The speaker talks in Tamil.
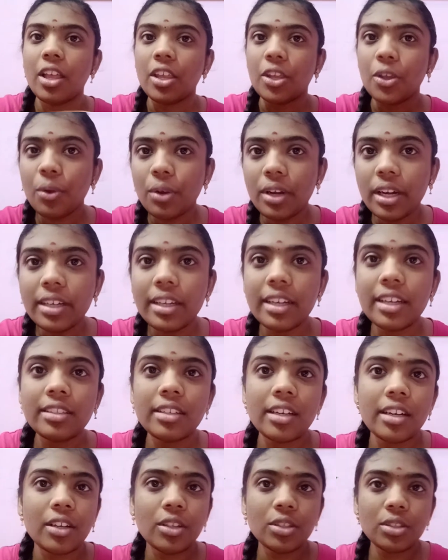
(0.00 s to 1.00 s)
யூனியன்
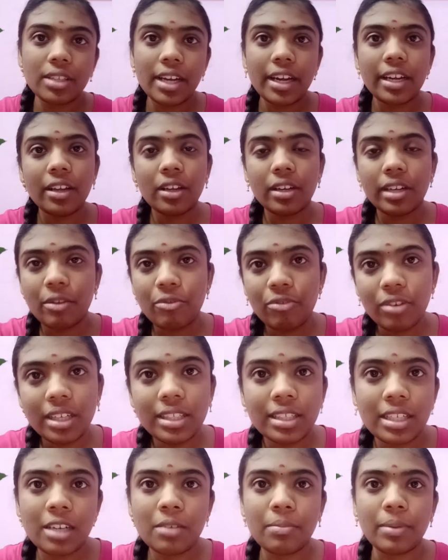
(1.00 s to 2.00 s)
டெரிட்டரிக்கும் ஸ்டேட்டுக்கு
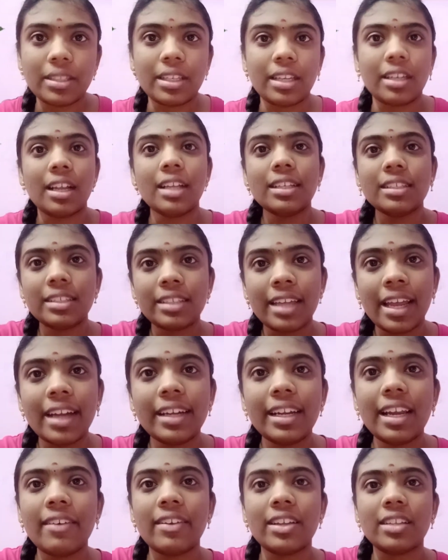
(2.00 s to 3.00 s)
டிஃப்ரென்ஸ் என்னென்னு பார்த்தீங்கன்னா
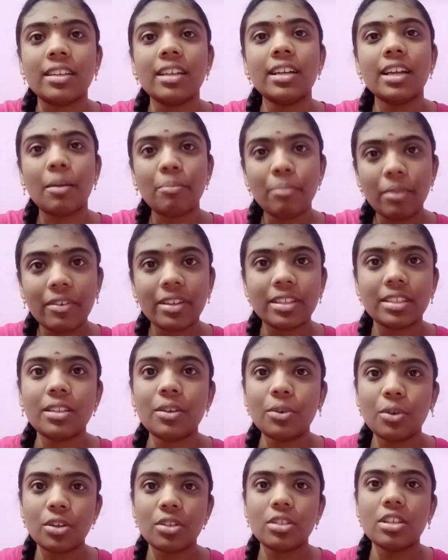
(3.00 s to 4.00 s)
ஸ்டேட்டில் வந்து நம்ம வந்து
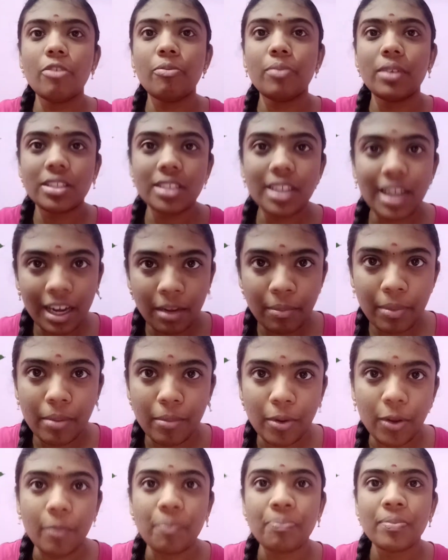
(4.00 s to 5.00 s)
ஒரு சீஃப் மினிஸ்டர் ஆக்ட் பண்ண
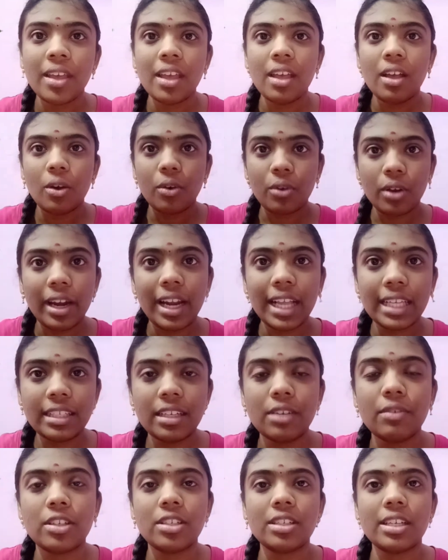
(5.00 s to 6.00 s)
முடியும் ஒரு எலக்ஷன்
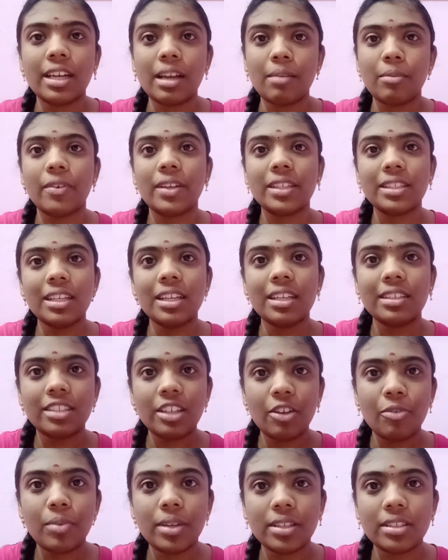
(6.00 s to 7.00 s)
ஆக்ஷன் வச்சு நம்ம வந்து
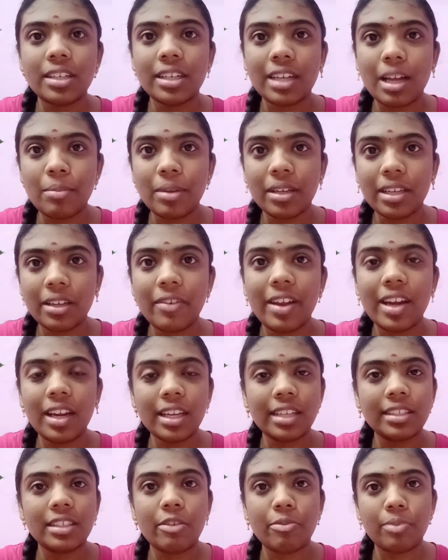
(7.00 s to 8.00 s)
சீஃப் மினிஸ்டர் நமக்கு
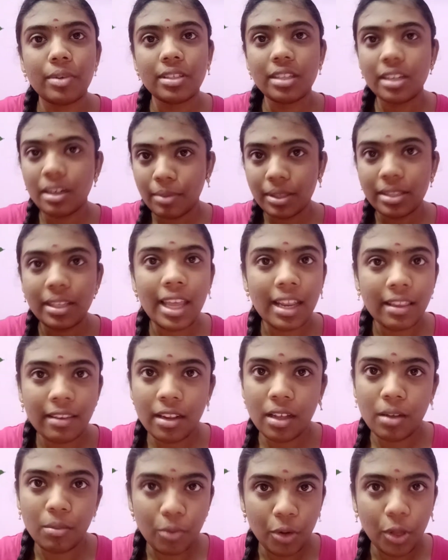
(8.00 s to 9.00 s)
வேணுங்கிற சீஃப் மினிஸ்டர் நம்ம
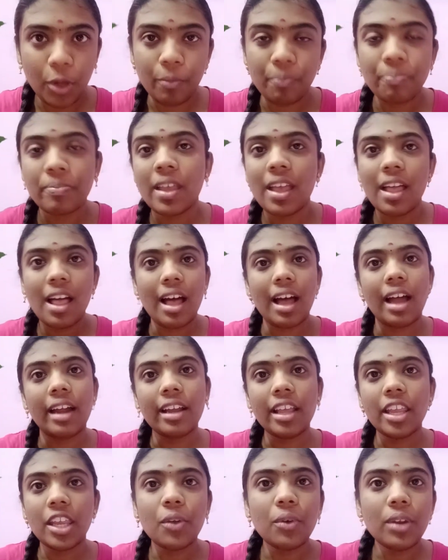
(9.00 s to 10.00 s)
தேர்ந்தெடுக்க முடியும்
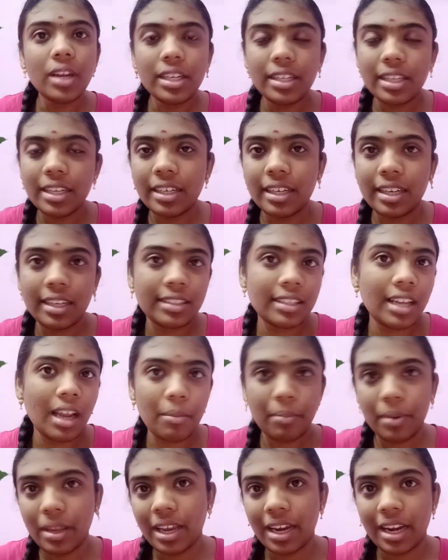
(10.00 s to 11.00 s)
ஆனால் யூனியன் டெரிட்டரிஸில்
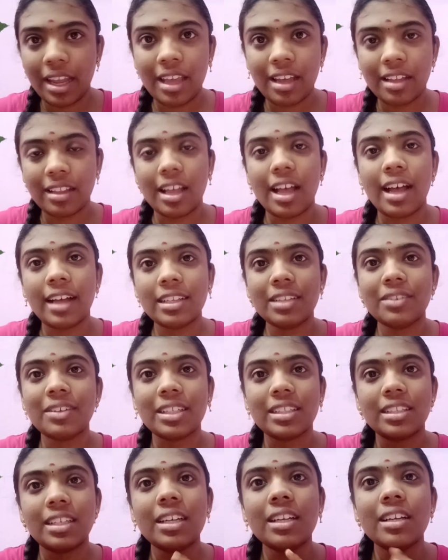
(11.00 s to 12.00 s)
அப்படி கிடையாது அது
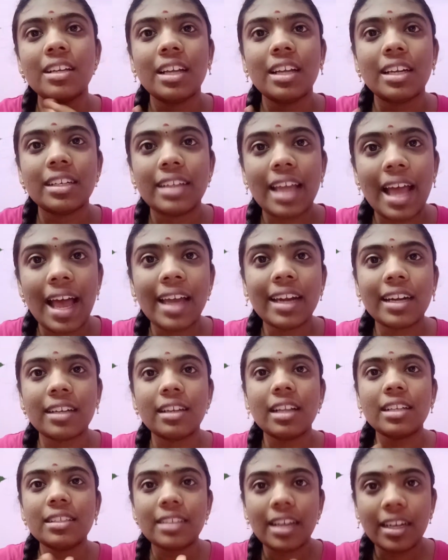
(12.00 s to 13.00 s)
வந்து
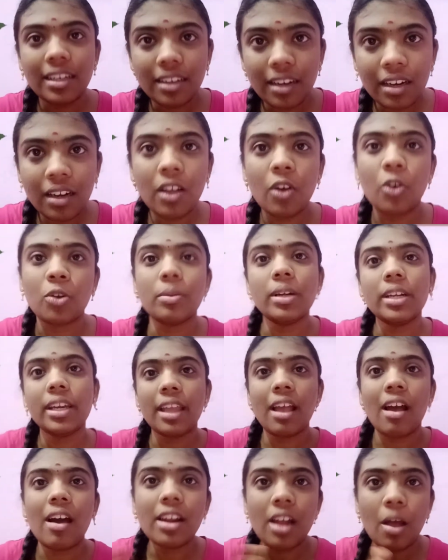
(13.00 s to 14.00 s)
டேரெக்டாக சென்ட்ரல் கவர்மெண்ட்
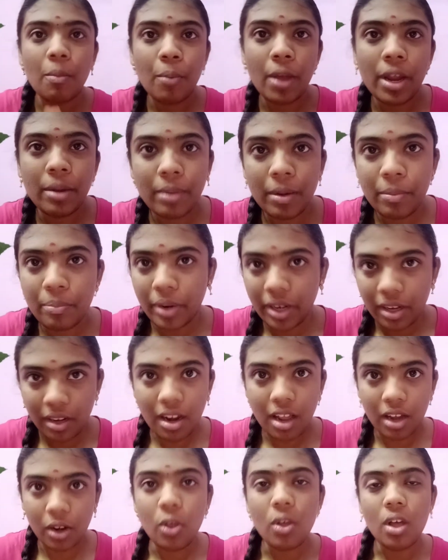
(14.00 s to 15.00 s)
யார் அப்பாயின்மெண்ட்
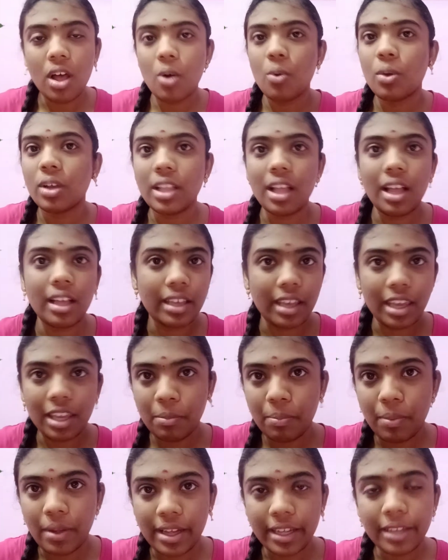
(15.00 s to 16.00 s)
பண்ணுறாங்களோ அவங்க தான் அங்கே
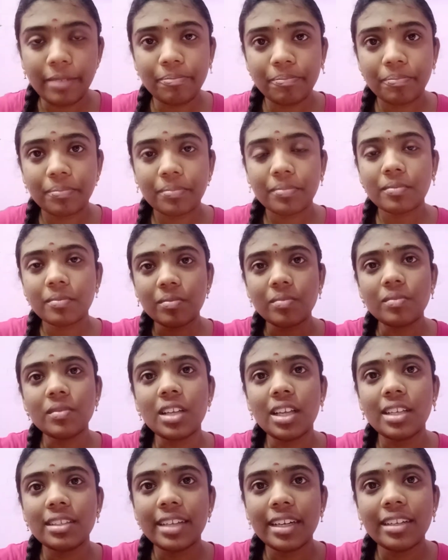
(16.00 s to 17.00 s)
இருப்பாங்க
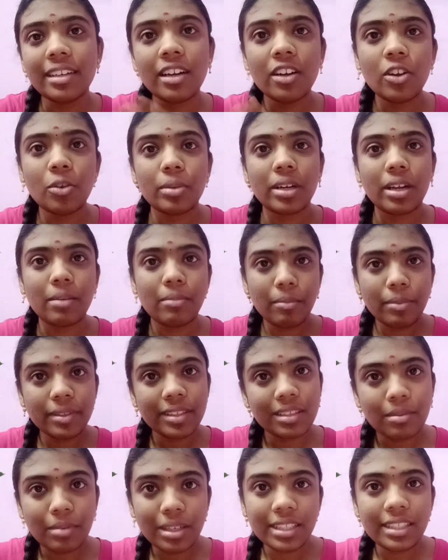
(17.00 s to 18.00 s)
சென்ட்ரல் கவர்மெண்ட் நம்ம
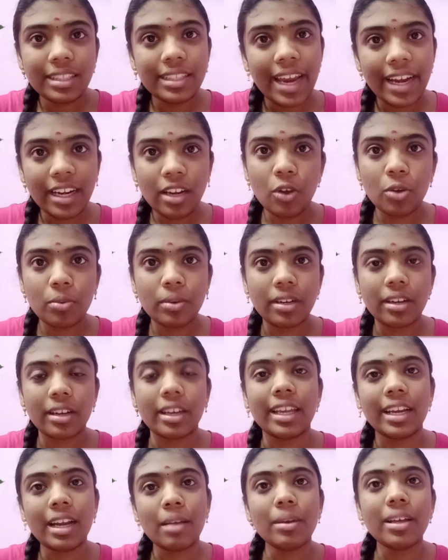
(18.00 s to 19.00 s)
நமக்கு ஸ்டேட் கவர்மெண்ட்
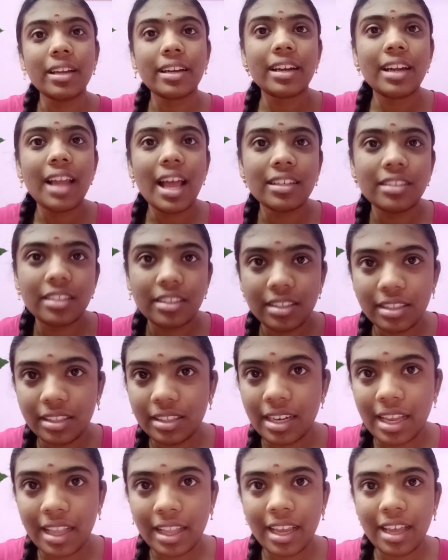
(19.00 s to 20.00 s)
இருக்குது நமக்கு ரிலாக்ஸேஷன்ஸ்
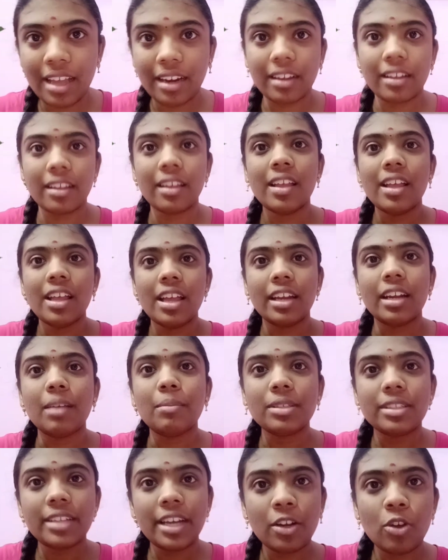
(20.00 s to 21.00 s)
நிறையா இருக்குது
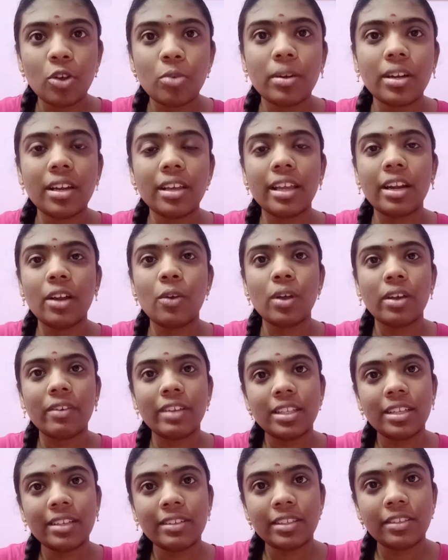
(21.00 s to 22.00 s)
நம்ம ஸ்டேட் கவர்மெண்ட்டில் இருக்கிறவங்க
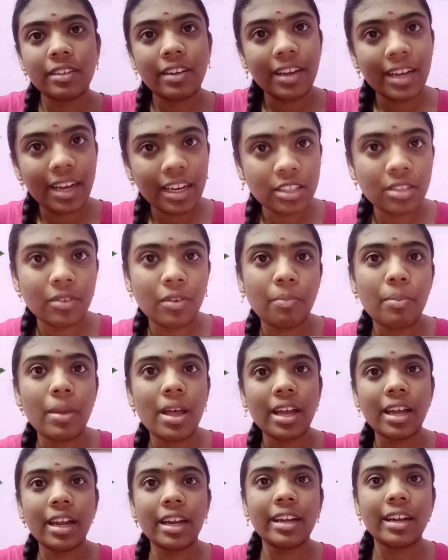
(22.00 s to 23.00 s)
வந்து எலெக்ஷன்
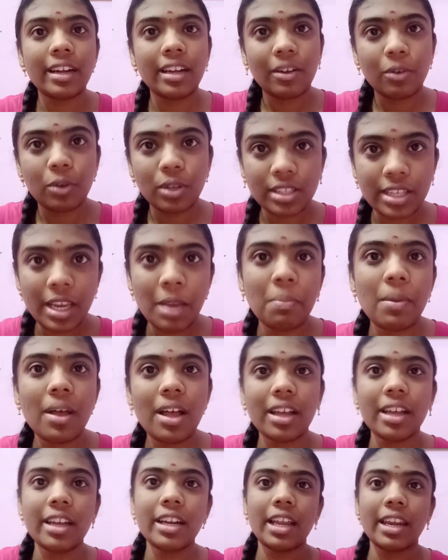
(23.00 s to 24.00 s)
வைப்பாங்க அவங்க
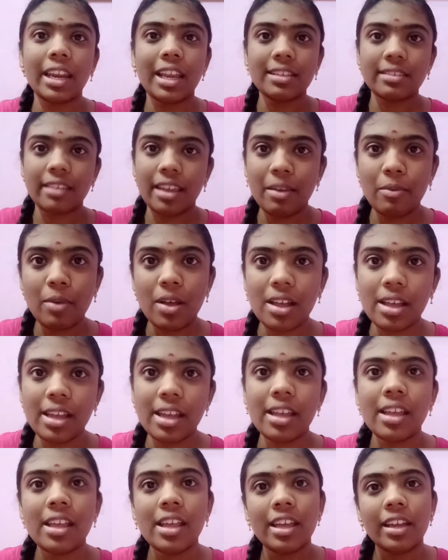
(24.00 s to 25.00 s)
ஜெயிப்பாங்க நிறையா செய்வாங்க
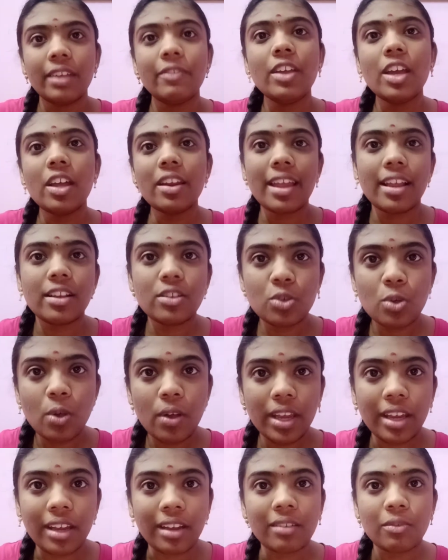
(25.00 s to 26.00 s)
வி ஆர்
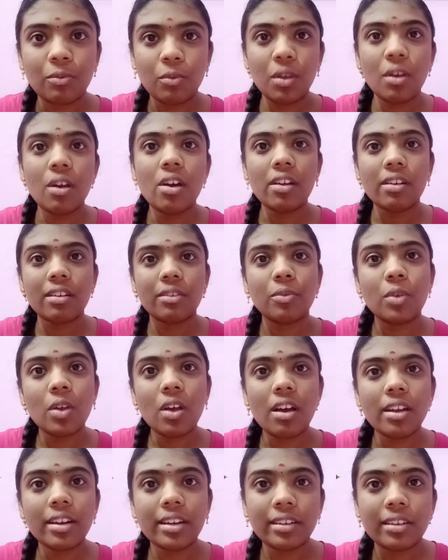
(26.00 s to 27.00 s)
என்ஜாயிங் வி ஆர் வி
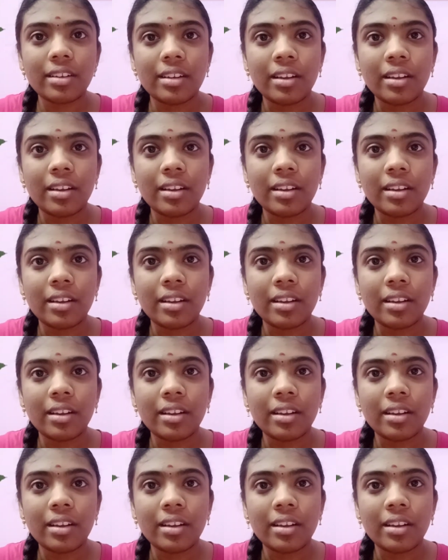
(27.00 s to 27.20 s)
ஆர் இன்